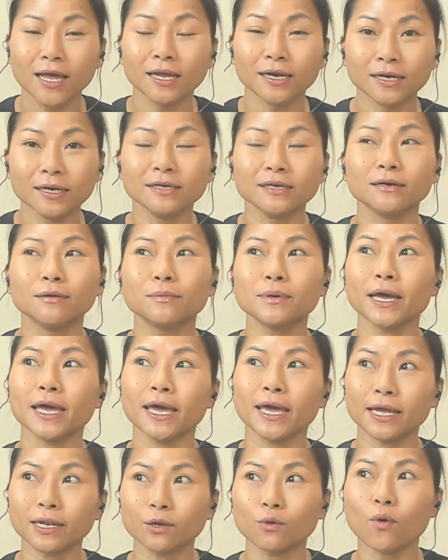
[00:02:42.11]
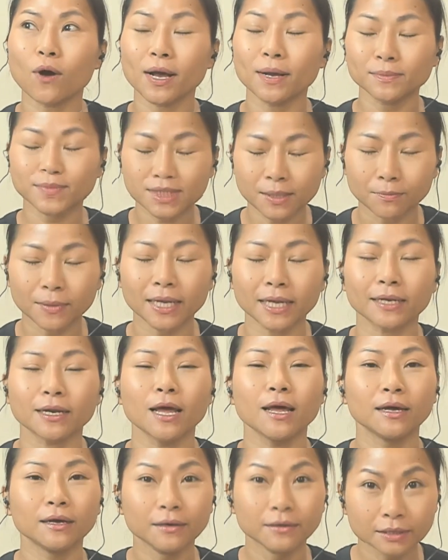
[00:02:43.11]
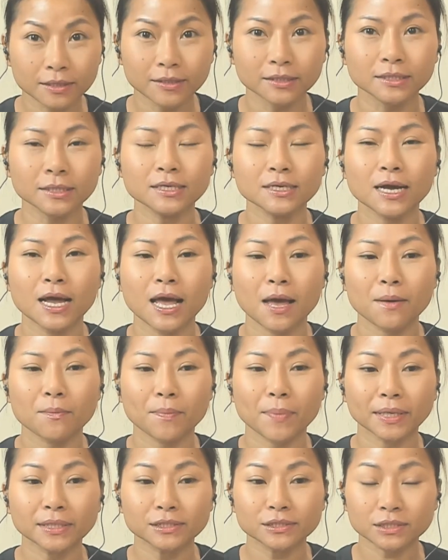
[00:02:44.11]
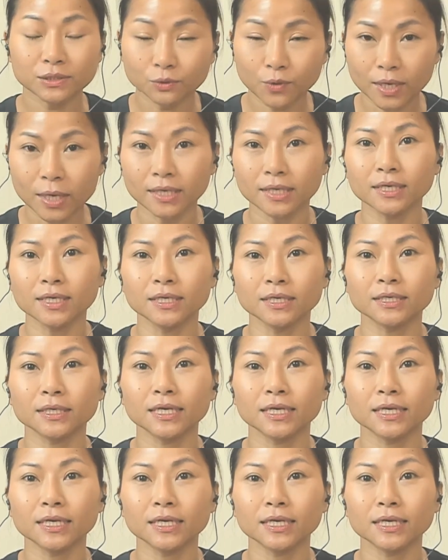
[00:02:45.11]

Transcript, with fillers: หรือเห็นความสำเร็จหรือเป็นส่วนหนึ่ง